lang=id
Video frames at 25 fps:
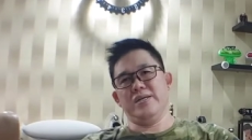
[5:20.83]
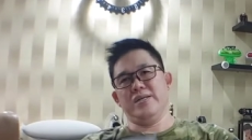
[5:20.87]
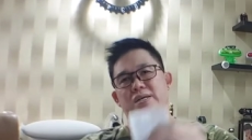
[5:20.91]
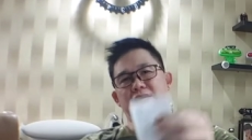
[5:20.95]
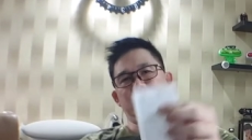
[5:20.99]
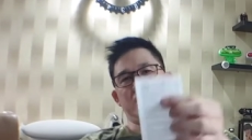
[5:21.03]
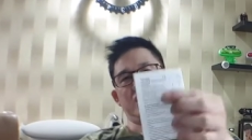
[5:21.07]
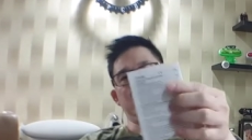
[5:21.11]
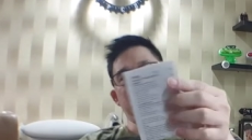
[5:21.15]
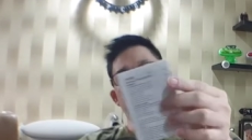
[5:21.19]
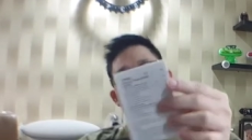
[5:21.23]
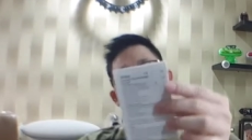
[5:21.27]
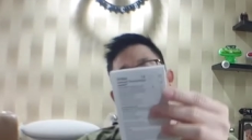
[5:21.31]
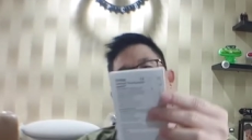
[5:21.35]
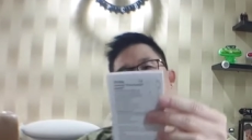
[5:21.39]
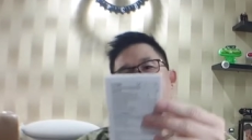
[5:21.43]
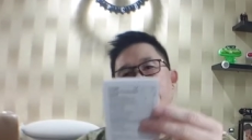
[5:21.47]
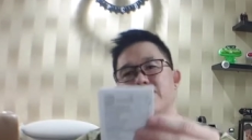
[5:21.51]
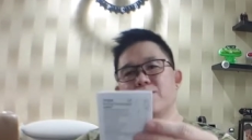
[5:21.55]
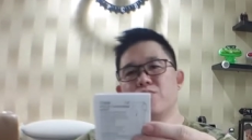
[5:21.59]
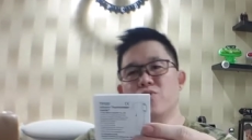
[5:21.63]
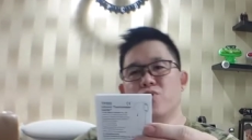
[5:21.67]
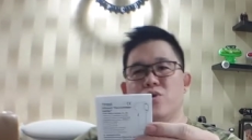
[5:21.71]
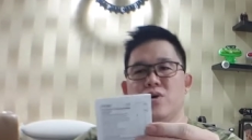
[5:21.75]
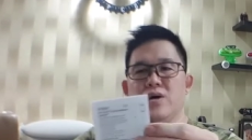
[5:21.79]
dan ini ada
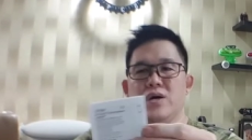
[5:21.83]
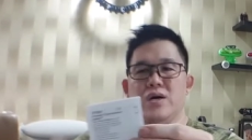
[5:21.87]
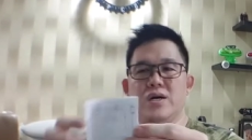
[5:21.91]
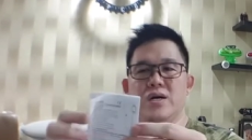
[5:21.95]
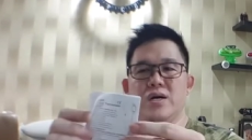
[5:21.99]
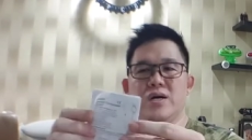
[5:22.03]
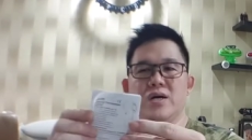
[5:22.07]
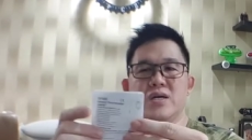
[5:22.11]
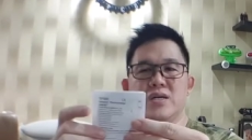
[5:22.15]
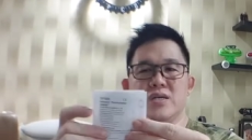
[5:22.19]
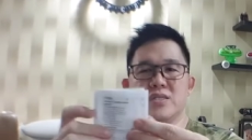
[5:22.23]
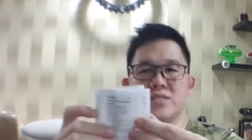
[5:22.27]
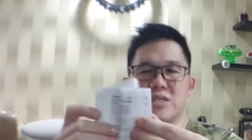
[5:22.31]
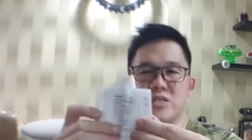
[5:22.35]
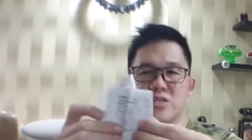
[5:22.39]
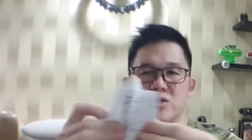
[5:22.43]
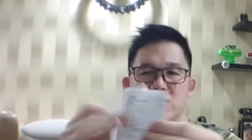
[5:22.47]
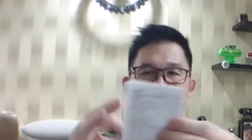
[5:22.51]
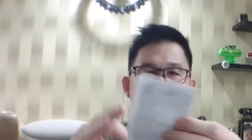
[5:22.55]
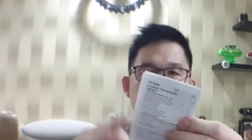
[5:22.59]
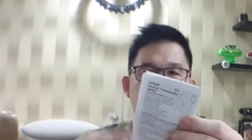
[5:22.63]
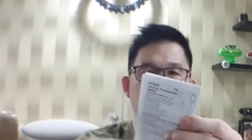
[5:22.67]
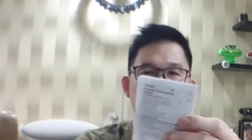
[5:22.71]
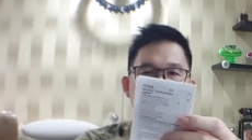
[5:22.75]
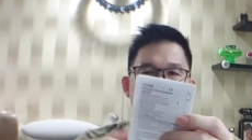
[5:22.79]
dua satu
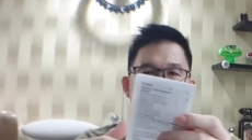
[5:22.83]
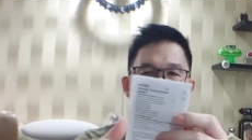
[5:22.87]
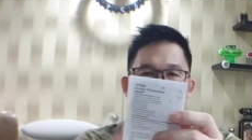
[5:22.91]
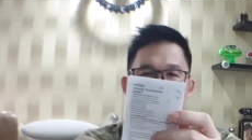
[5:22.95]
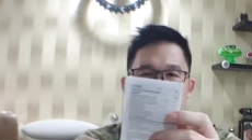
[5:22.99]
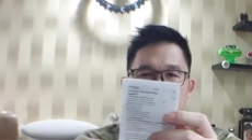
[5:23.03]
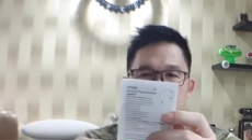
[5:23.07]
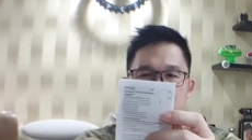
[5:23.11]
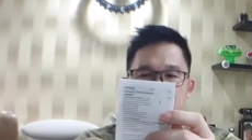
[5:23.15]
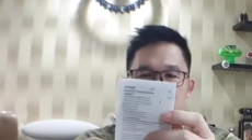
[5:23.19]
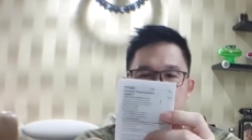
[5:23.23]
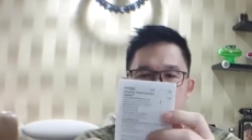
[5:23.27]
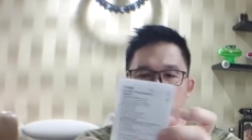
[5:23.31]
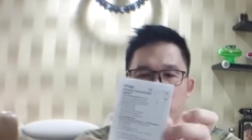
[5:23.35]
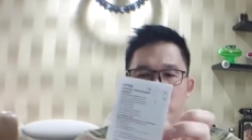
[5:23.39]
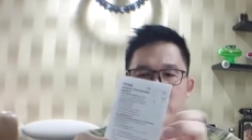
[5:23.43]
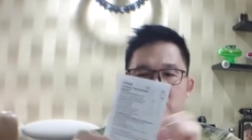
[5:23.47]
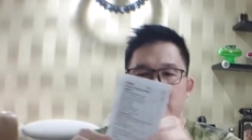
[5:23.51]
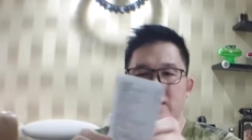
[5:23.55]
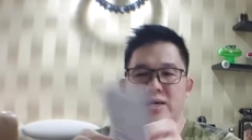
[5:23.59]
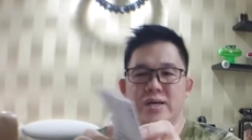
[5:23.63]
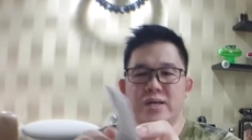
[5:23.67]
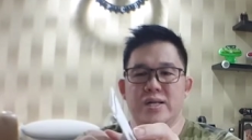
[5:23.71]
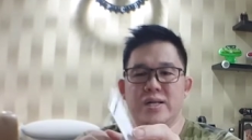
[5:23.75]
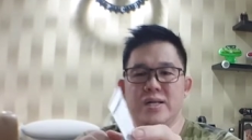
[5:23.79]
buah instruksi
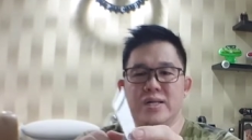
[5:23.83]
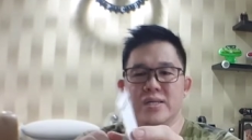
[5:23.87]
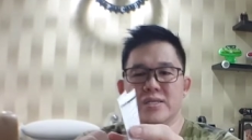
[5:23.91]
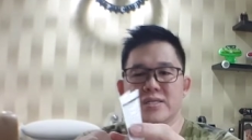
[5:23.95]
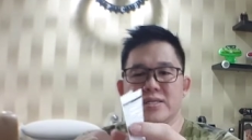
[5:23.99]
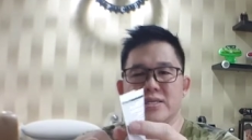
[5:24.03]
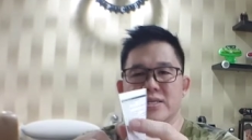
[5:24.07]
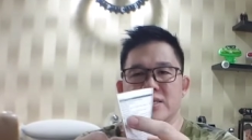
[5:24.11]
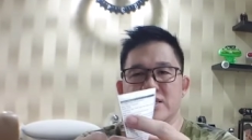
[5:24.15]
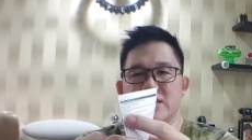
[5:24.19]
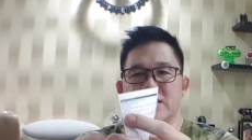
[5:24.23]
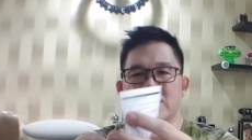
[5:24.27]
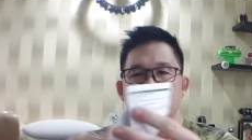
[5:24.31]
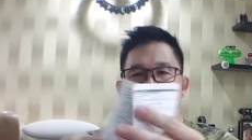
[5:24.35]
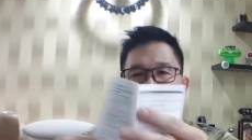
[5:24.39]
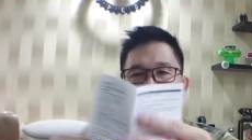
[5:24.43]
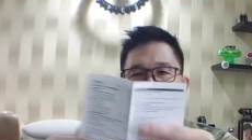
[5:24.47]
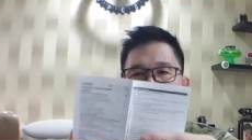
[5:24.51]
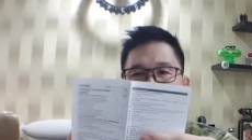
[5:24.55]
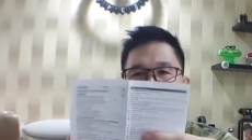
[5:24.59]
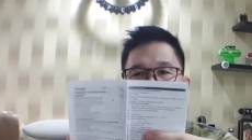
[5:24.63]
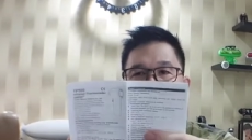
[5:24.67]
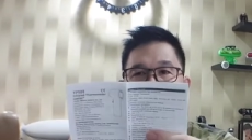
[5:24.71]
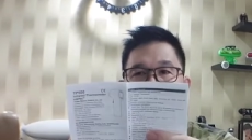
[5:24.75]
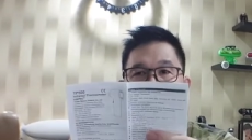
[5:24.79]
manual di sini yang kita
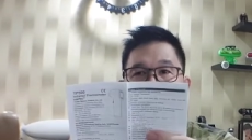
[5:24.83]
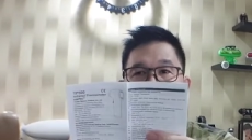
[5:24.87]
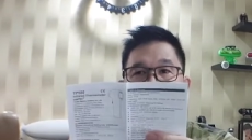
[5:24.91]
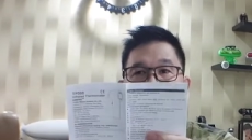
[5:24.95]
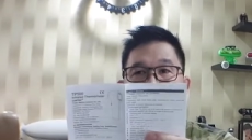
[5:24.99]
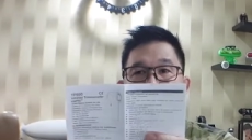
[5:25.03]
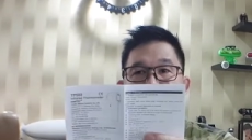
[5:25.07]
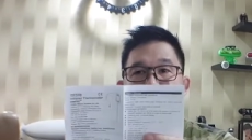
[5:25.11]
baca